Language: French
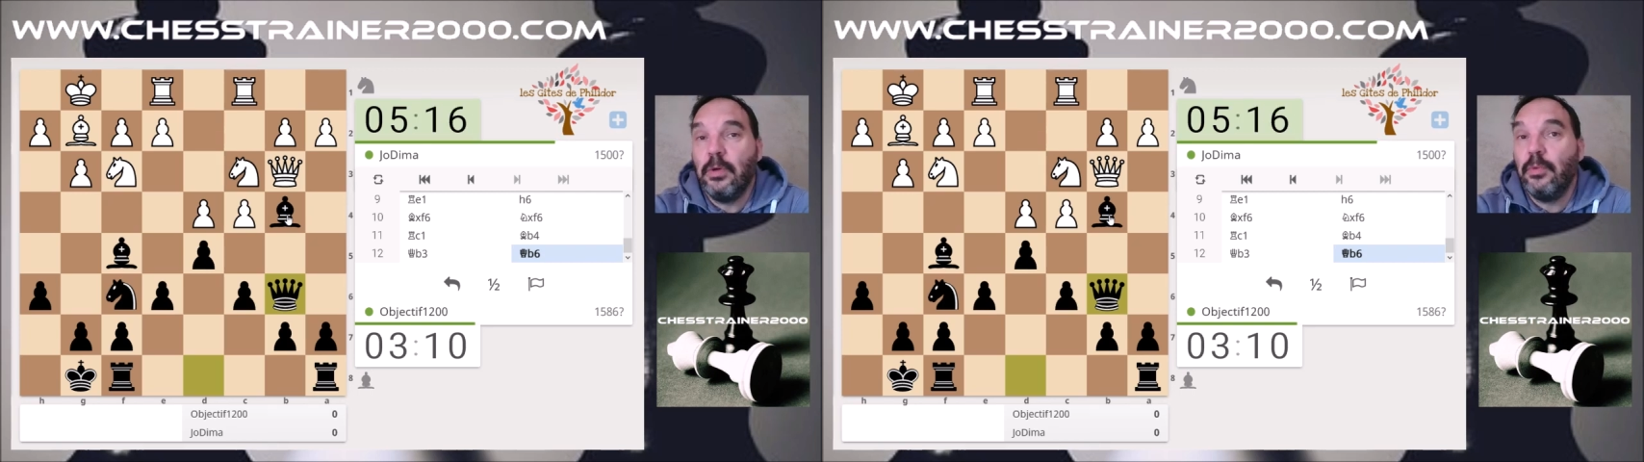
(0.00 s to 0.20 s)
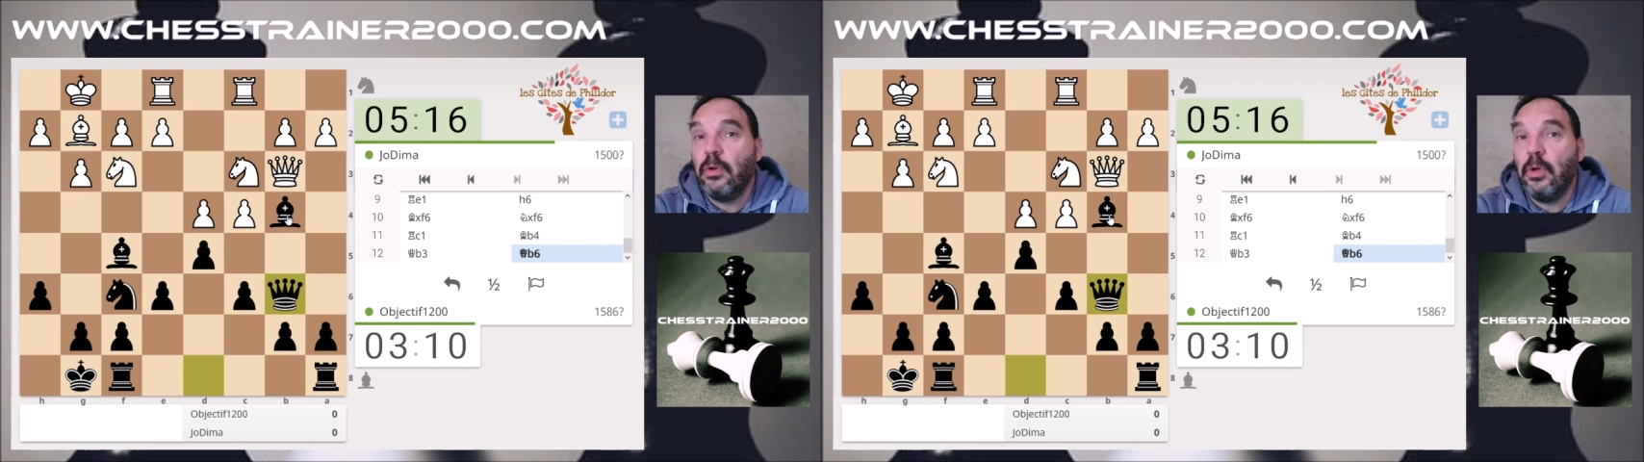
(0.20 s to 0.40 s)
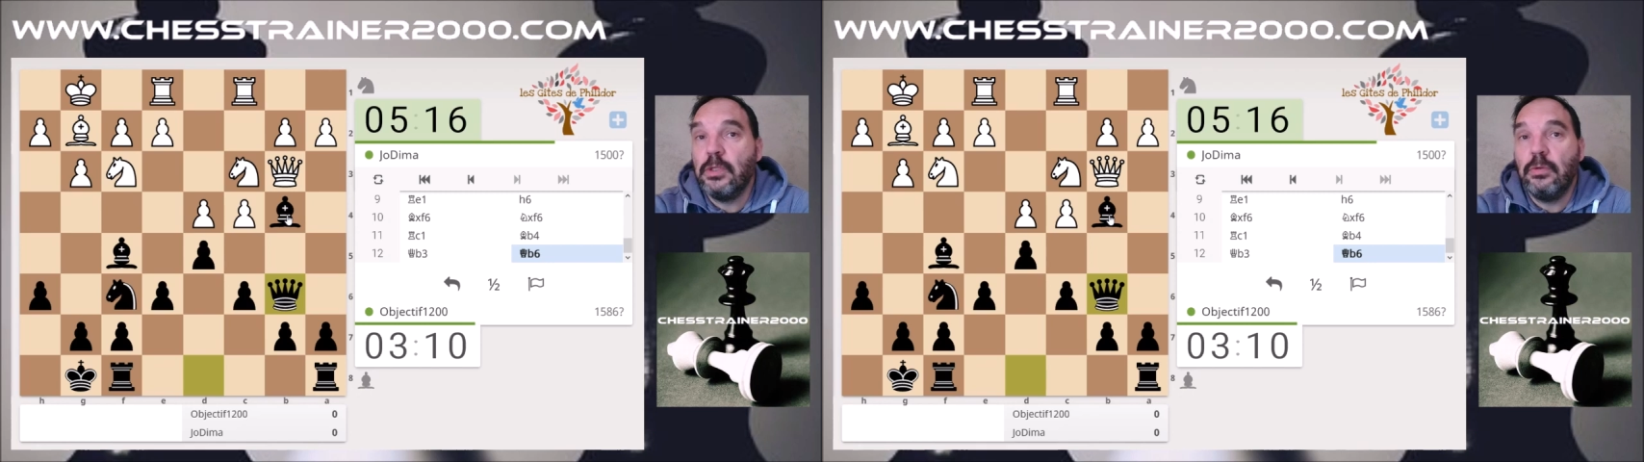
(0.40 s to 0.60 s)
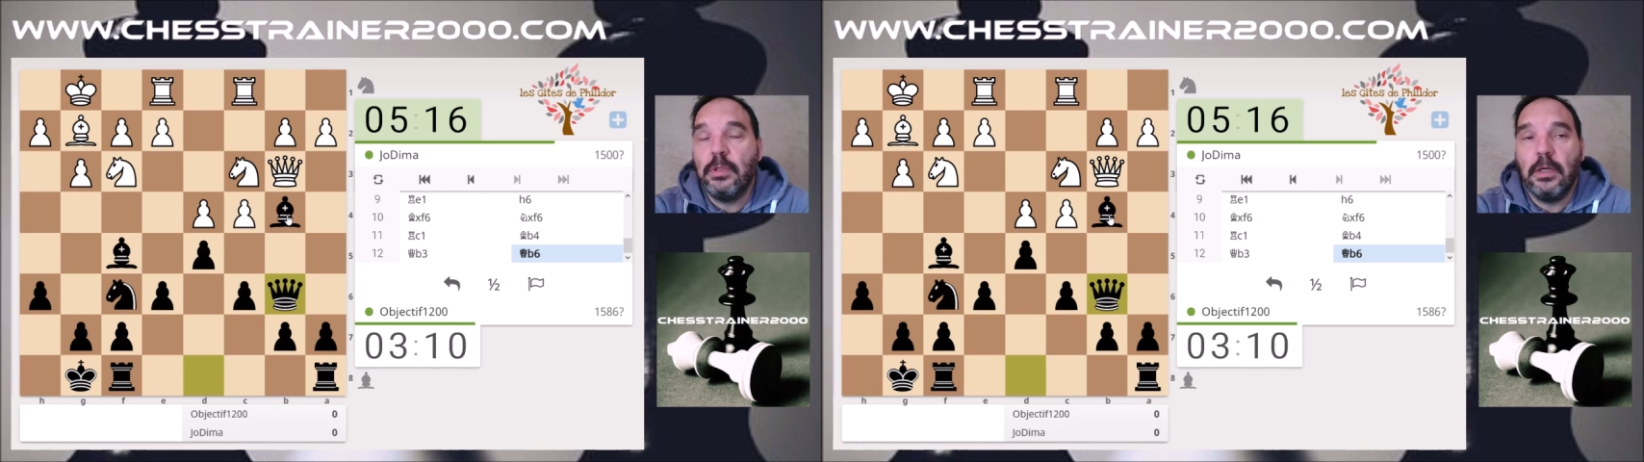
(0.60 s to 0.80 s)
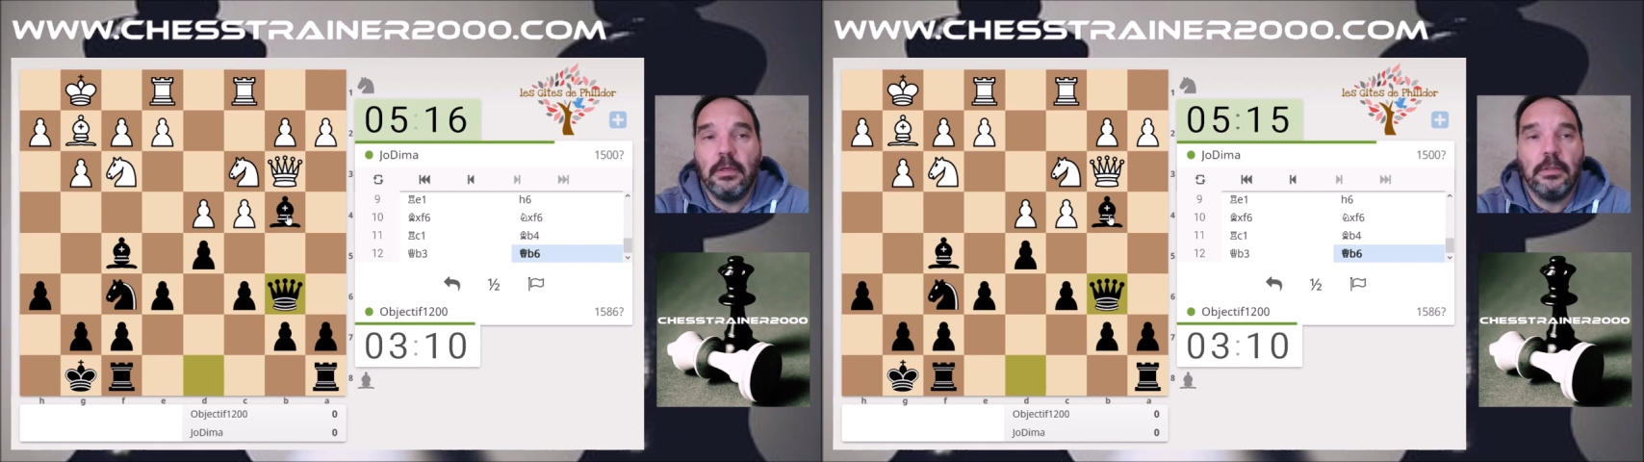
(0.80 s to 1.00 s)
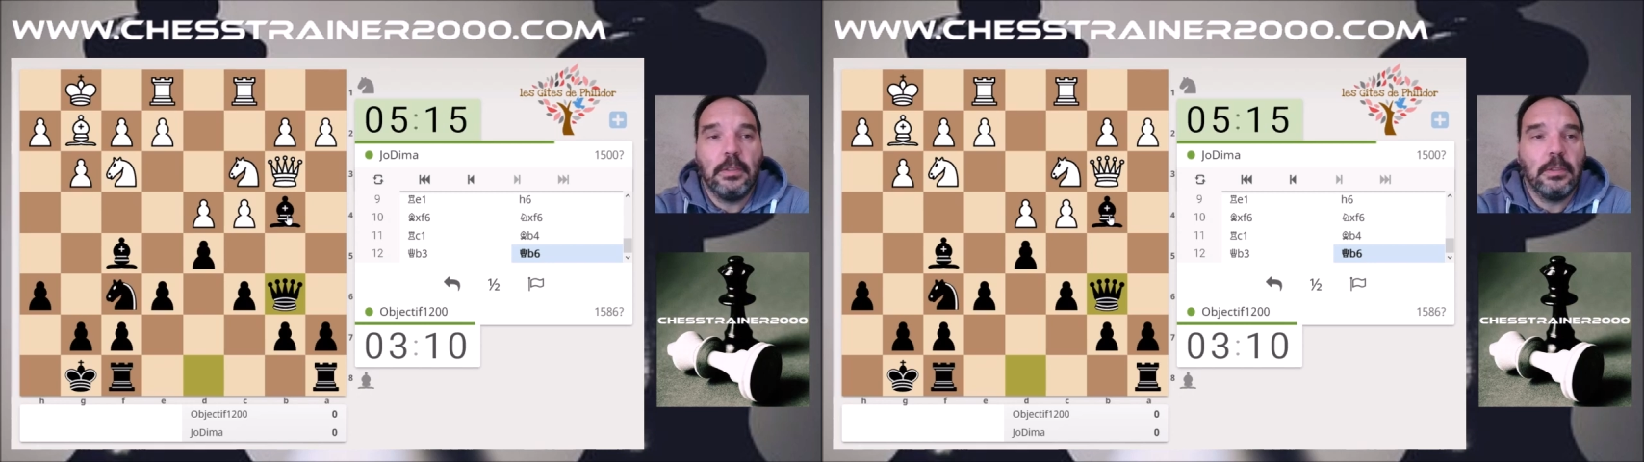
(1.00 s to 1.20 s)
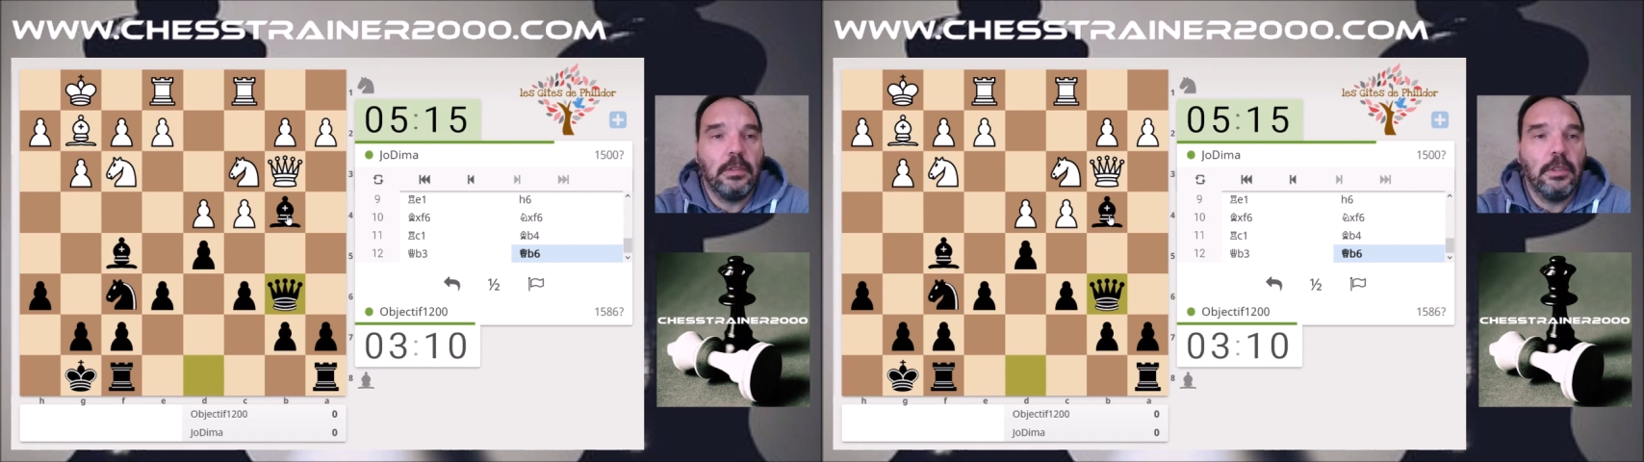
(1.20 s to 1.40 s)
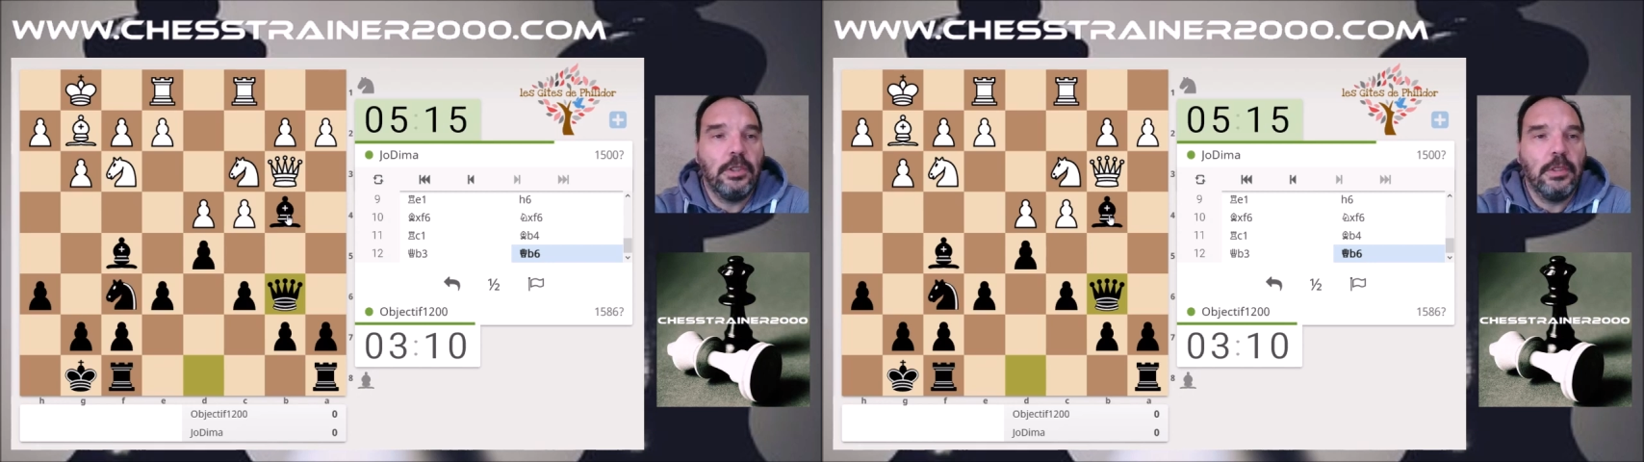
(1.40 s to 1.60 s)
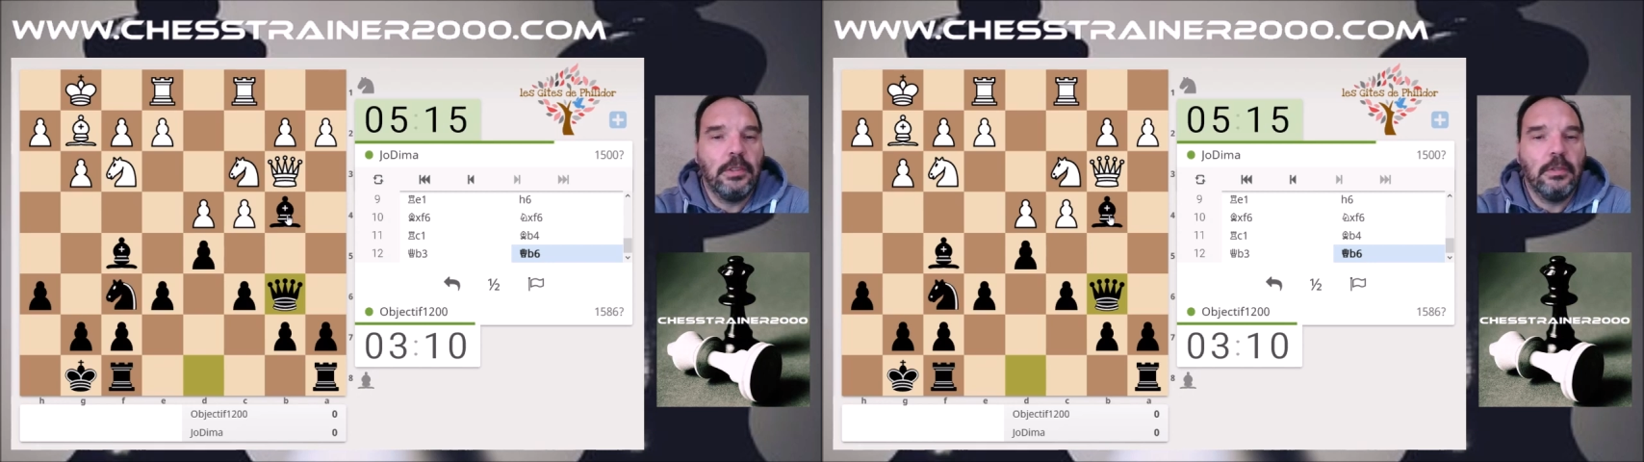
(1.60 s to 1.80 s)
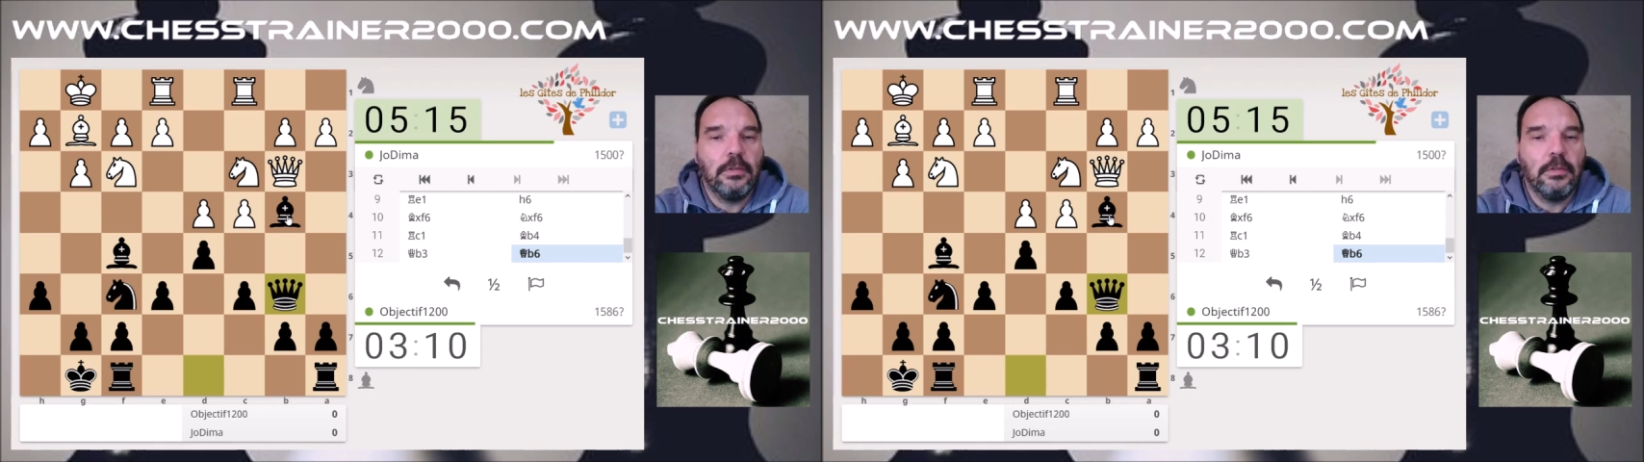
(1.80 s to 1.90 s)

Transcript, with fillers: importe le résultat. Hein, ça, je l'ai déjà dit.